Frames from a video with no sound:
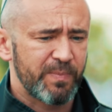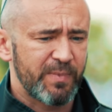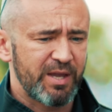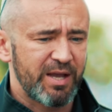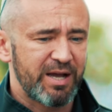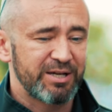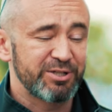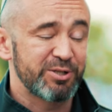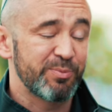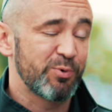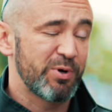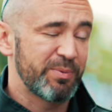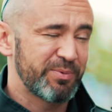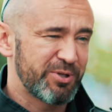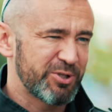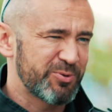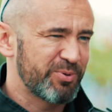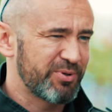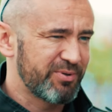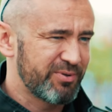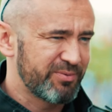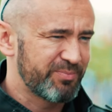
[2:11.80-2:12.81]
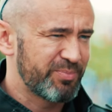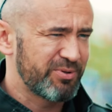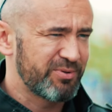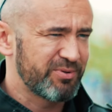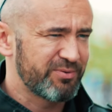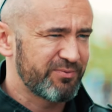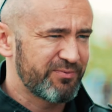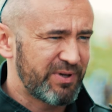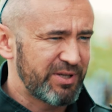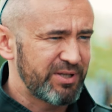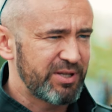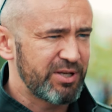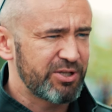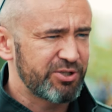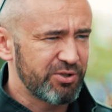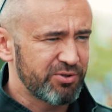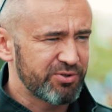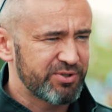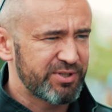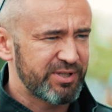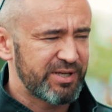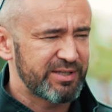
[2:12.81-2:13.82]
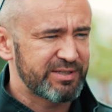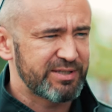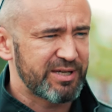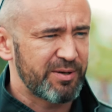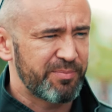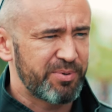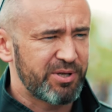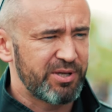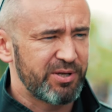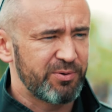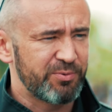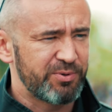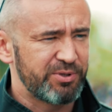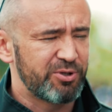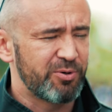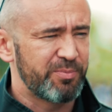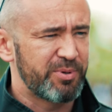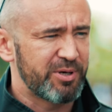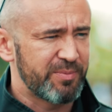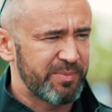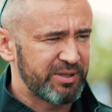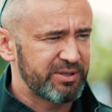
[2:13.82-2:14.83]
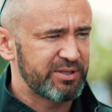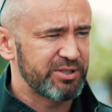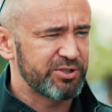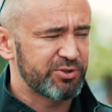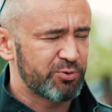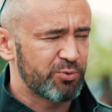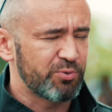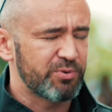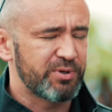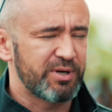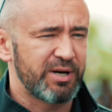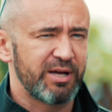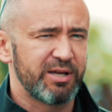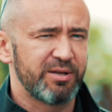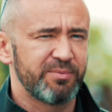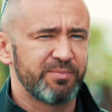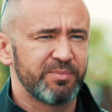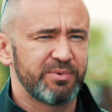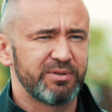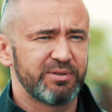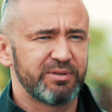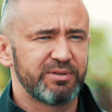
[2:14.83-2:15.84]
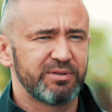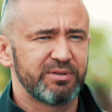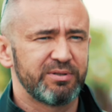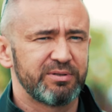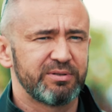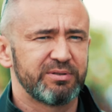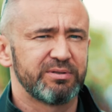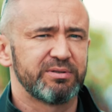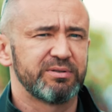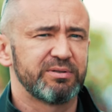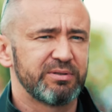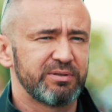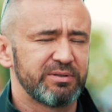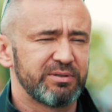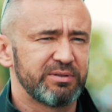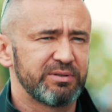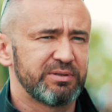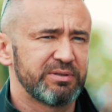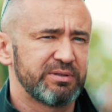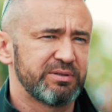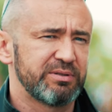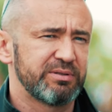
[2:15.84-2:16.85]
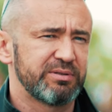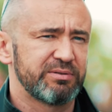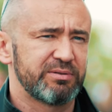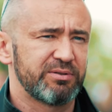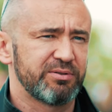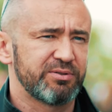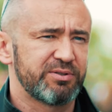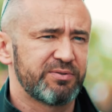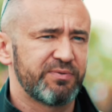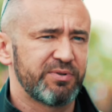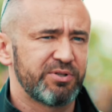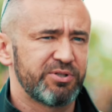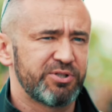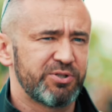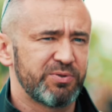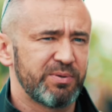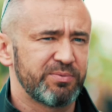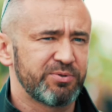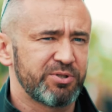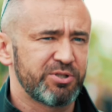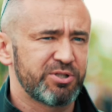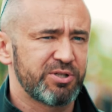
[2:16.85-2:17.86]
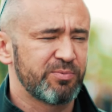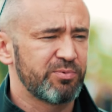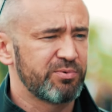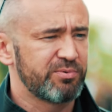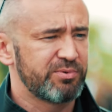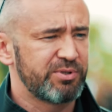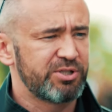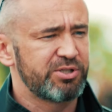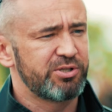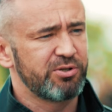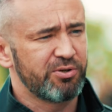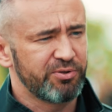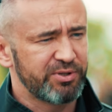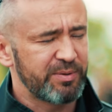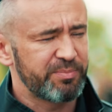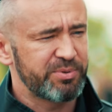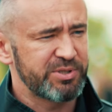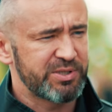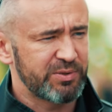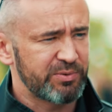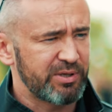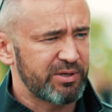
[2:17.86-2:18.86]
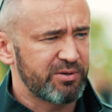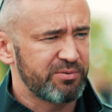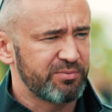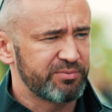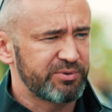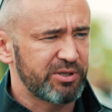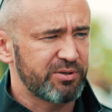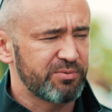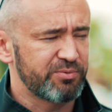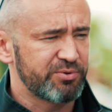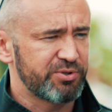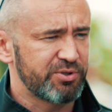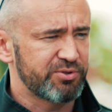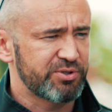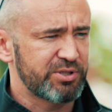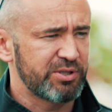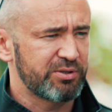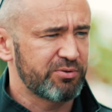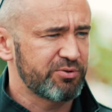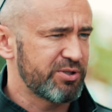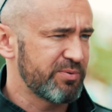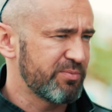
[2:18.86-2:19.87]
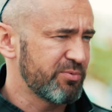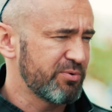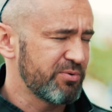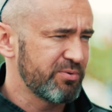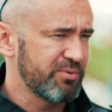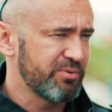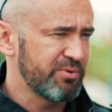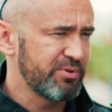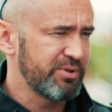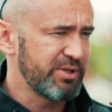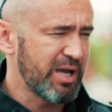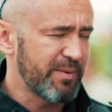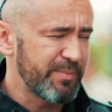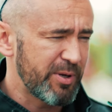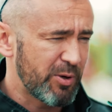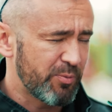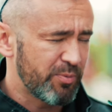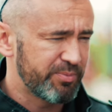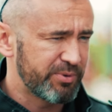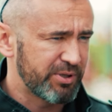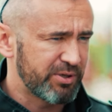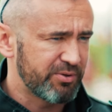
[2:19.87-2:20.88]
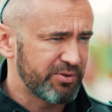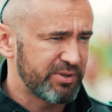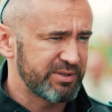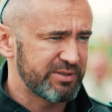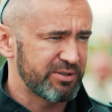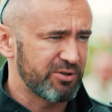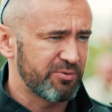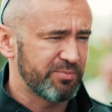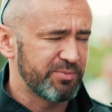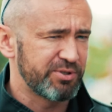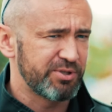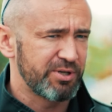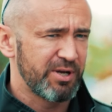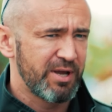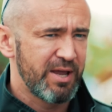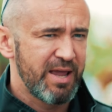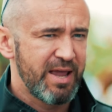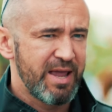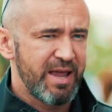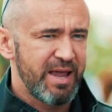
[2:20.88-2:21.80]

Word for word: Mm, a że byłem też po, po fajnej książce Jacka Piekiełki, Doberman, też True Crime, y, y, to stwierdziłem, że czemu, jeśli on napisał taką, taką książkę, to czemu ja miałbym tego nie zrobić.